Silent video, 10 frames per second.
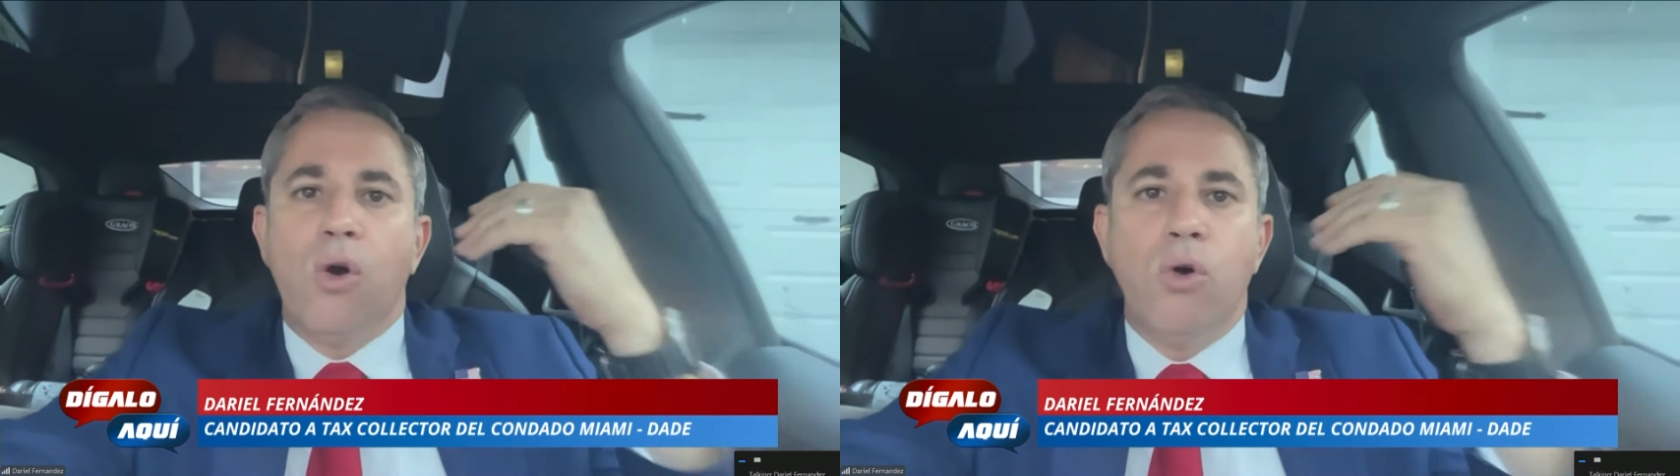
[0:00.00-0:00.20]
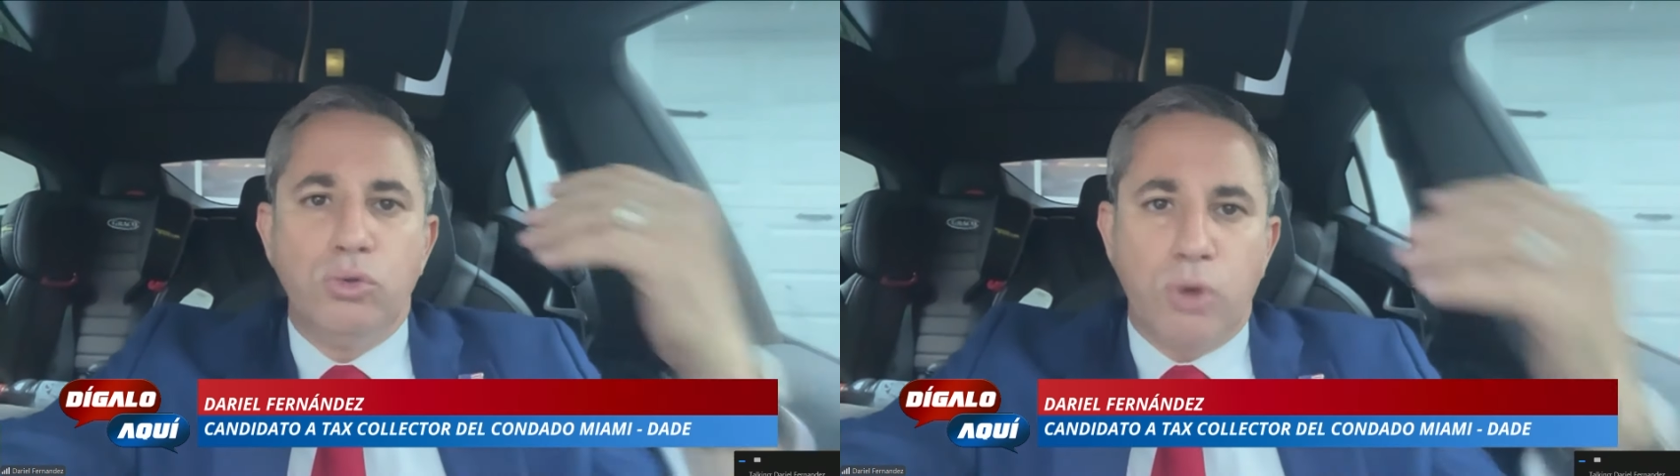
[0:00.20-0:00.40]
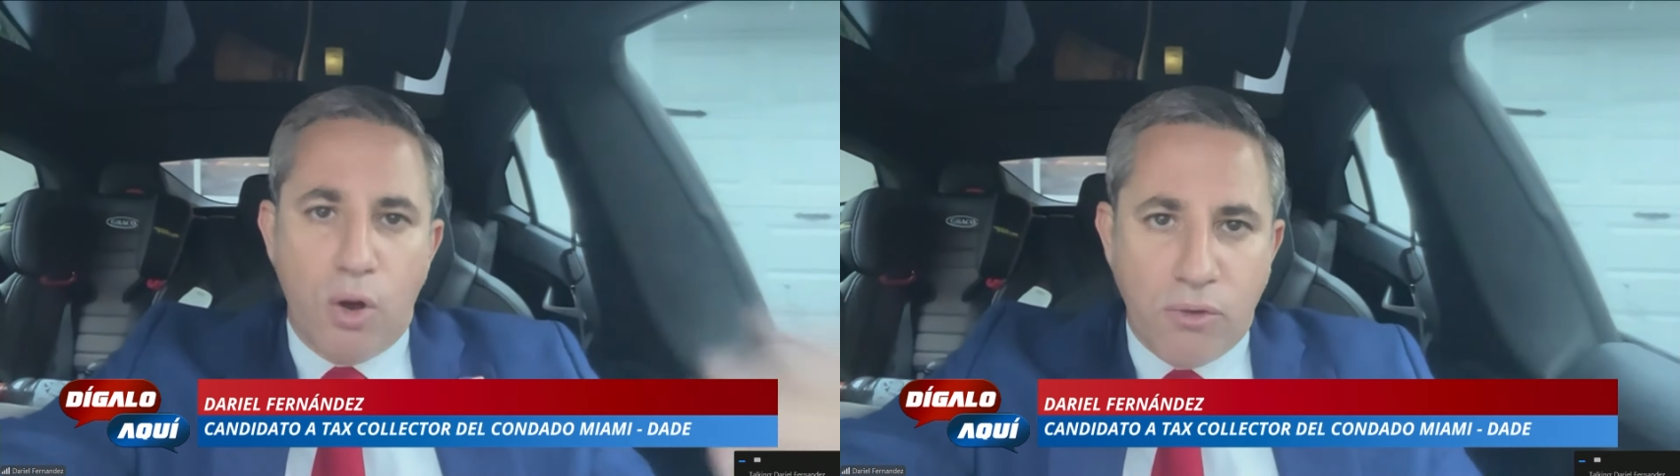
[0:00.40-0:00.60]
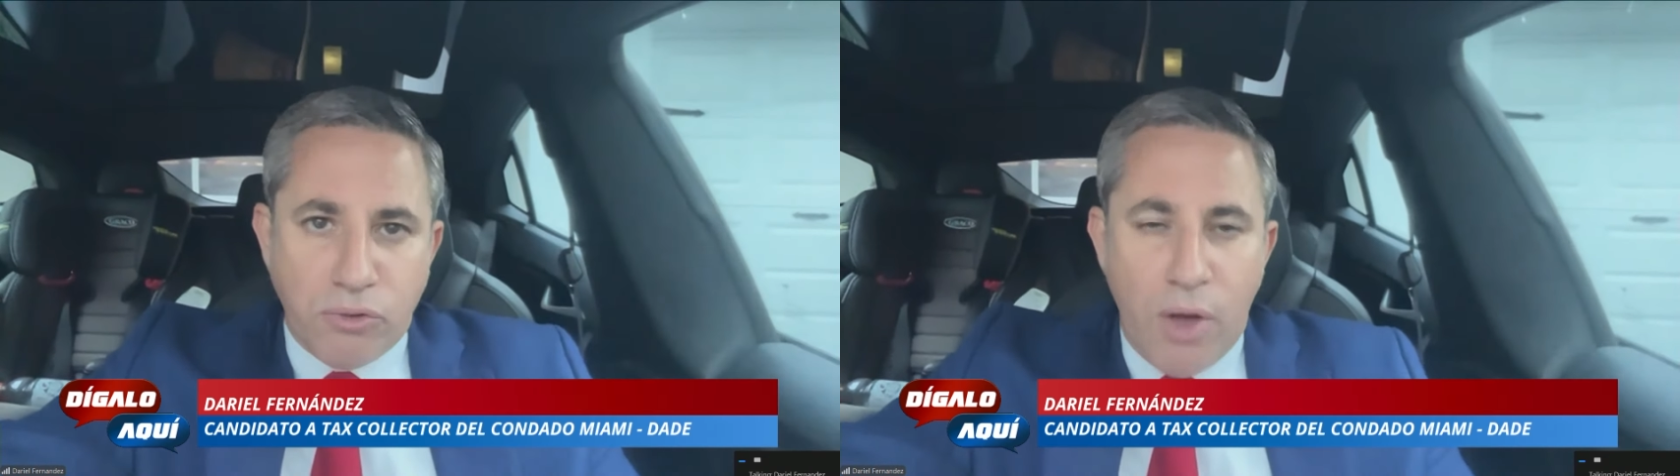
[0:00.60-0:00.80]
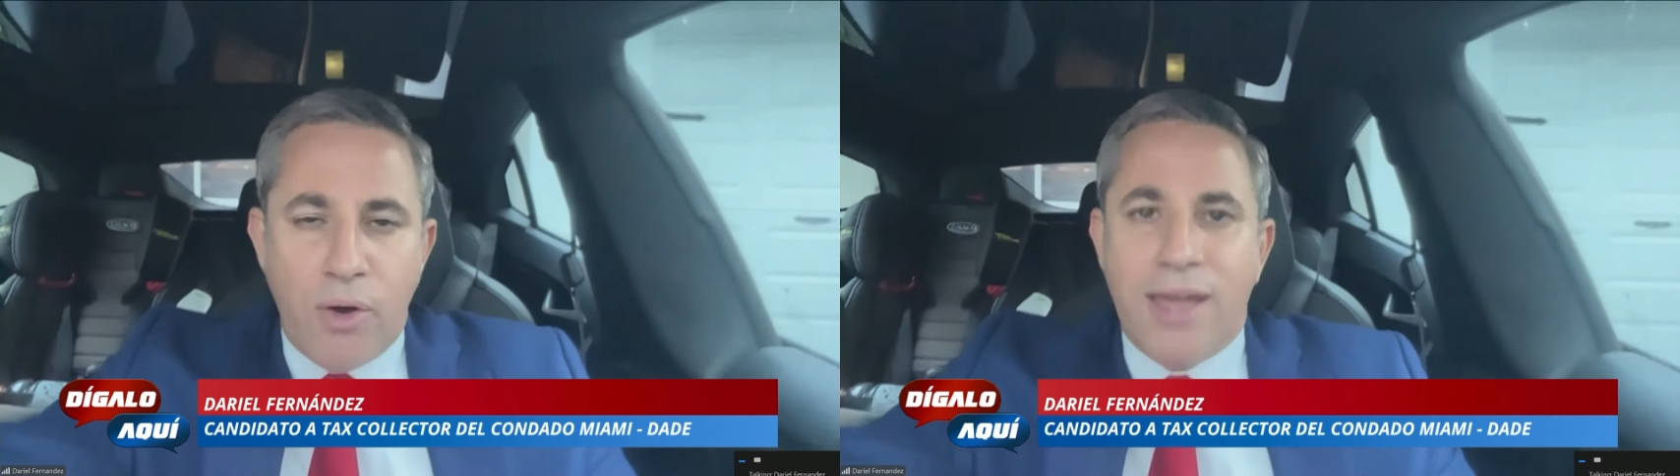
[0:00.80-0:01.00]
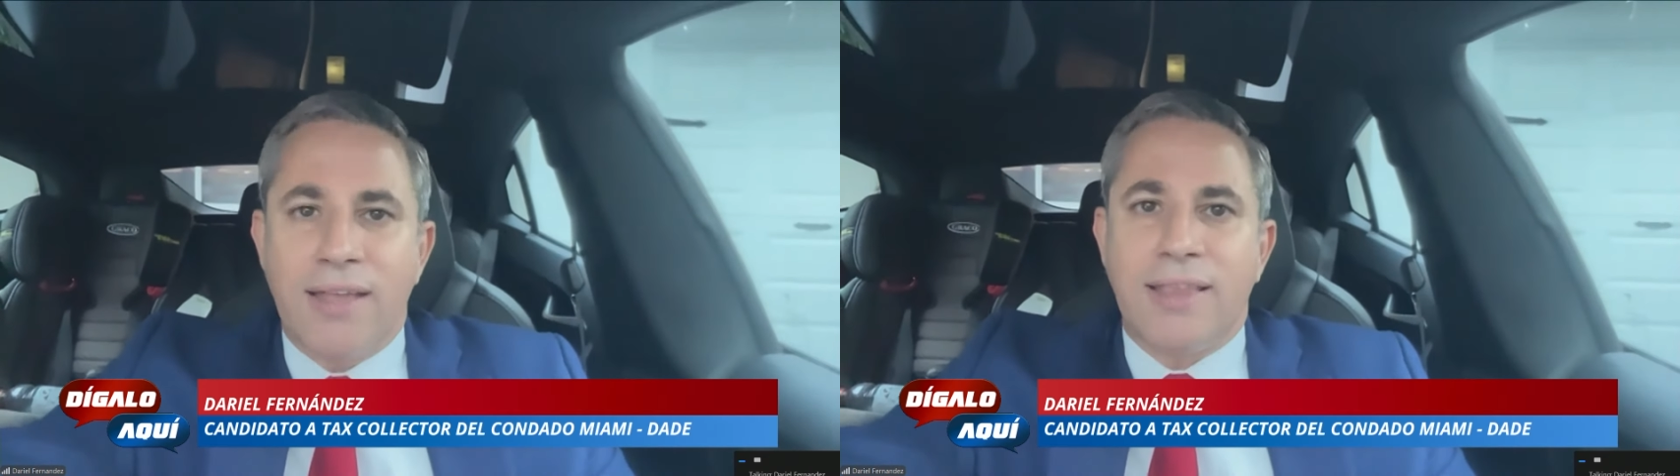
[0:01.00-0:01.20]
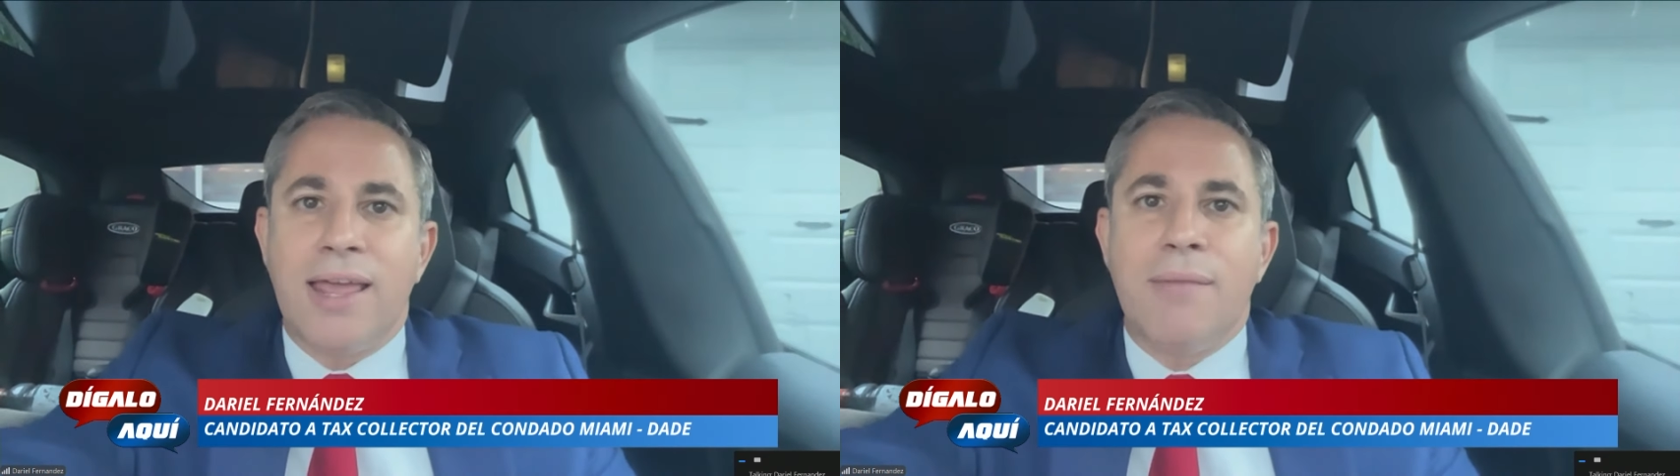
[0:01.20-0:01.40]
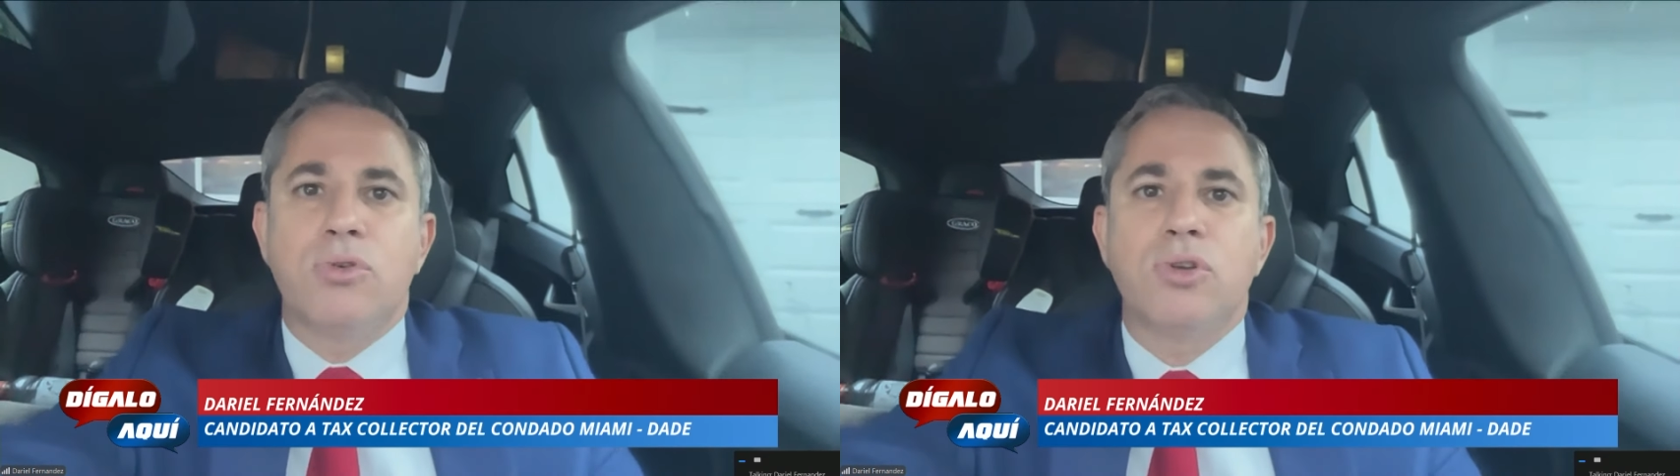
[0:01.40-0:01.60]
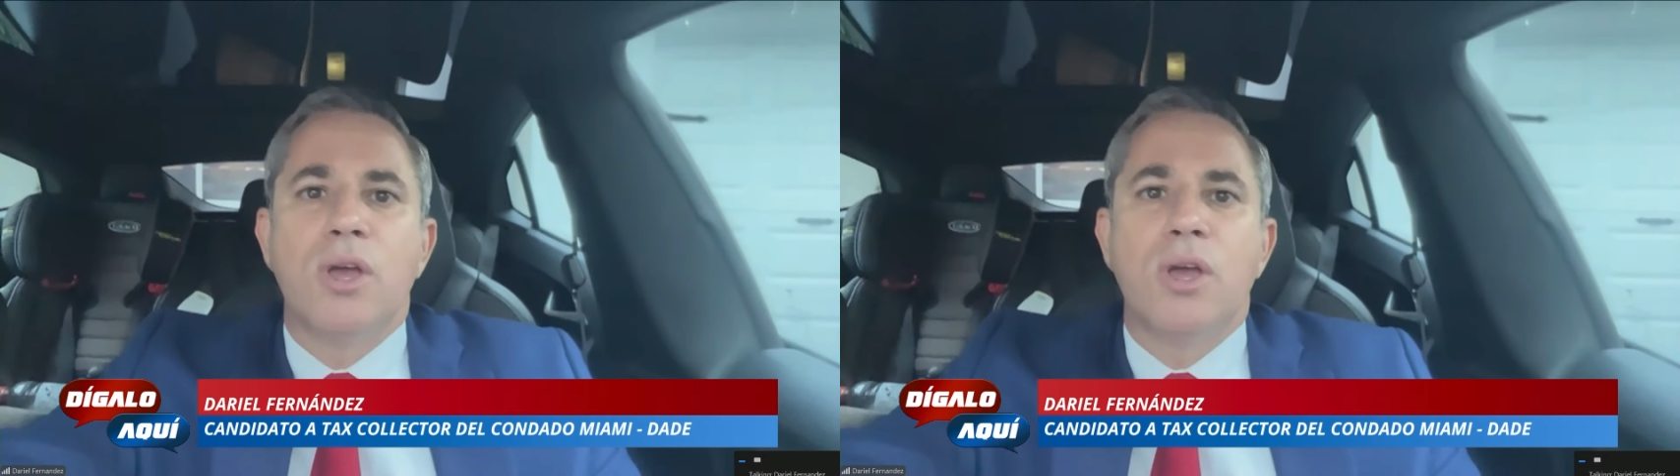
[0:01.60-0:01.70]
junto a los contadores que tenemos,